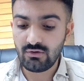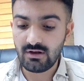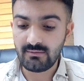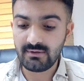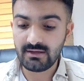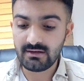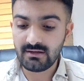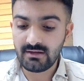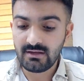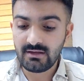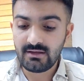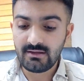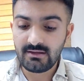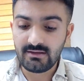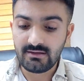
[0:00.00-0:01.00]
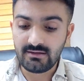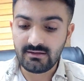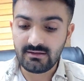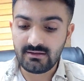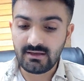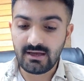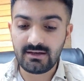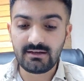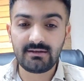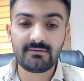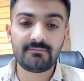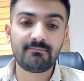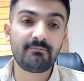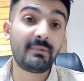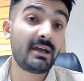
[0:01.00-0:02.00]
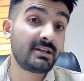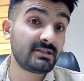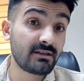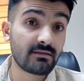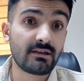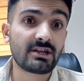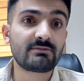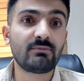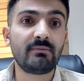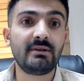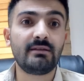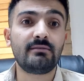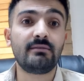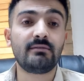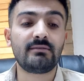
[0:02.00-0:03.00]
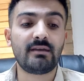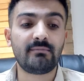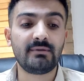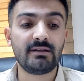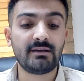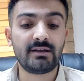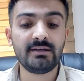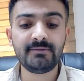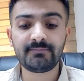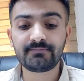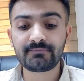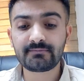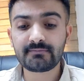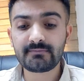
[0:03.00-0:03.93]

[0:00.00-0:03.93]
Böyle bir ee, yani bence saçma bir sistemdi yani.